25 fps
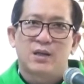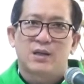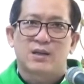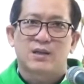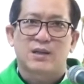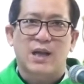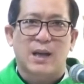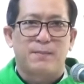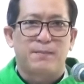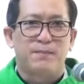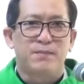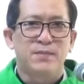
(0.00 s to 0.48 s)

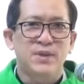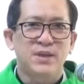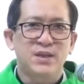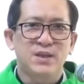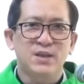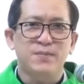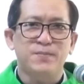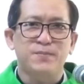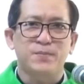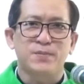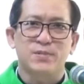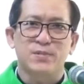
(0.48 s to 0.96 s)
tẩm
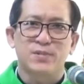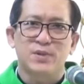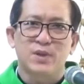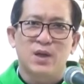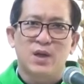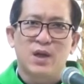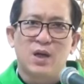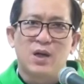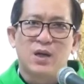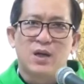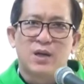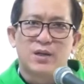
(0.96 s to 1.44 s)
ướp
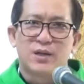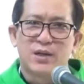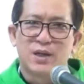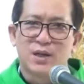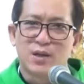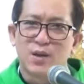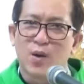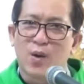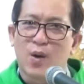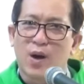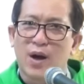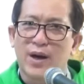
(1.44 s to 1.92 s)

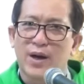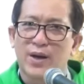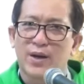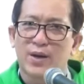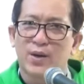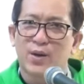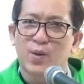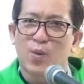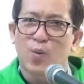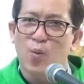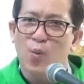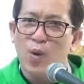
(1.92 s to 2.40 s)
những
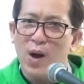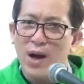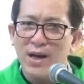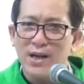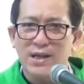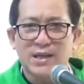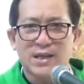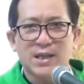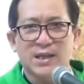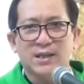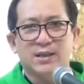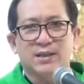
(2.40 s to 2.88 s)
loại hóa
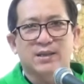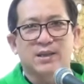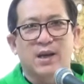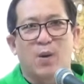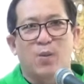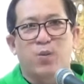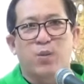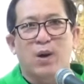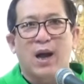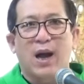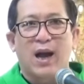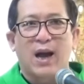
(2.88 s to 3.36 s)
chất
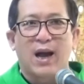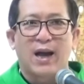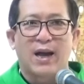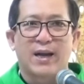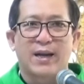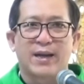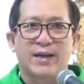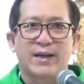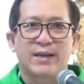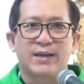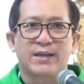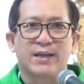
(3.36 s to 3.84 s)
độc
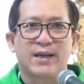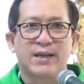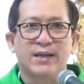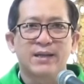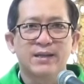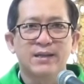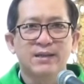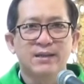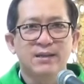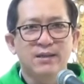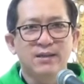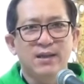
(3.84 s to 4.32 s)
hại để
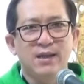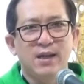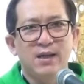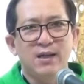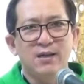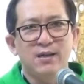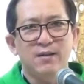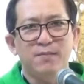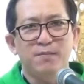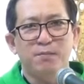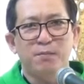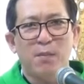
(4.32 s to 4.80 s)
đưa
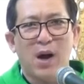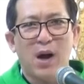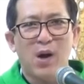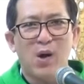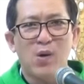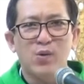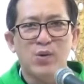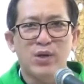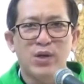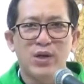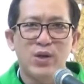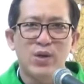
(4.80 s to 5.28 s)
đến
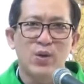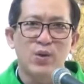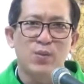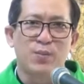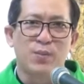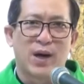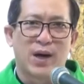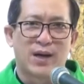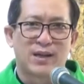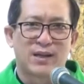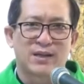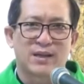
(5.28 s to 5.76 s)
bao nhiêu
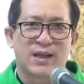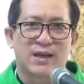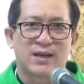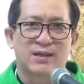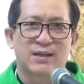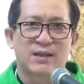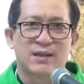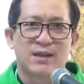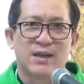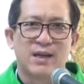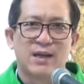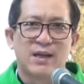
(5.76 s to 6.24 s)
bệnh
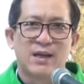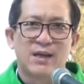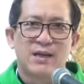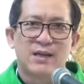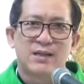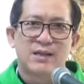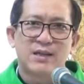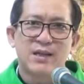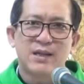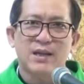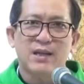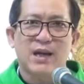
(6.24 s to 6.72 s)
tật,
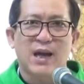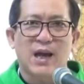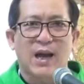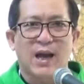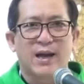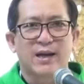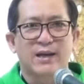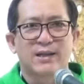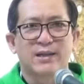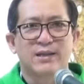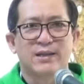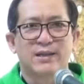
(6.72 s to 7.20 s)
giết
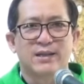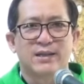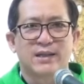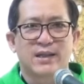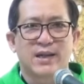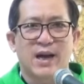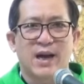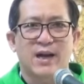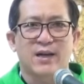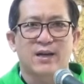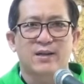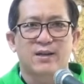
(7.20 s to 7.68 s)
hại người
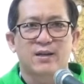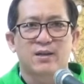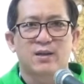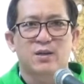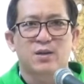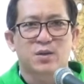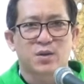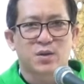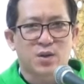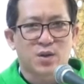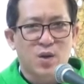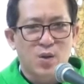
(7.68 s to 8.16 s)
khác
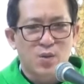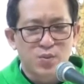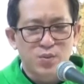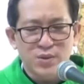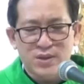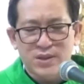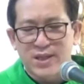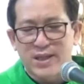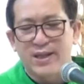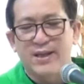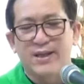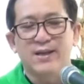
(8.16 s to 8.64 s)
cũng
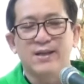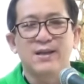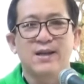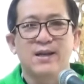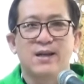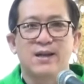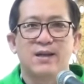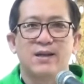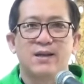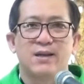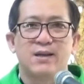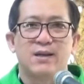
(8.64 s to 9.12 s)
chỉ
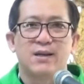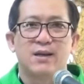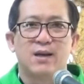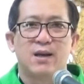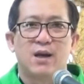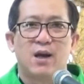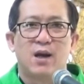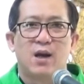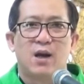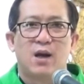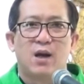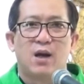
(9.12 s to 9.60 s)
vì
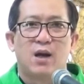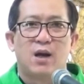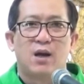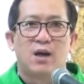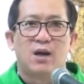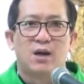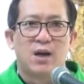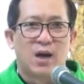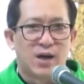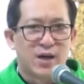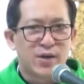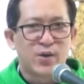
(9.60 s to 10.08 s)

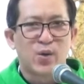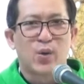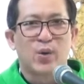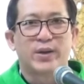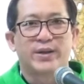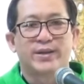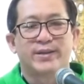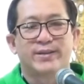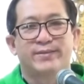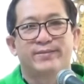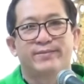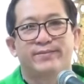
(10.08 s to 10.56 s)
lợi
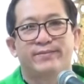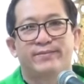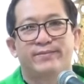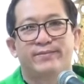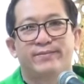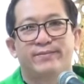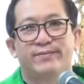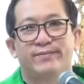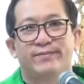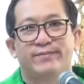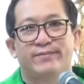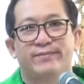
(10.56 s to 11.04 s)
nhuận,
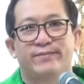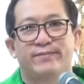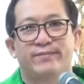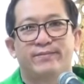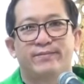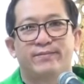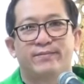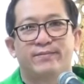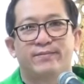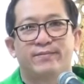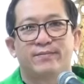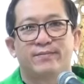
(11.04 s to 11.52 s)

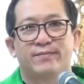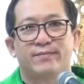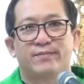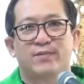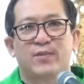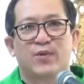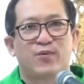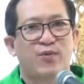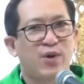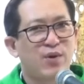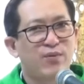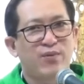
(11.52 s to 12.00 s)

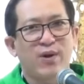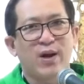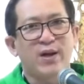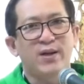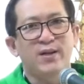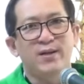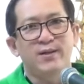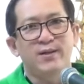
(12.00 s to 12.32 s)
vân vân.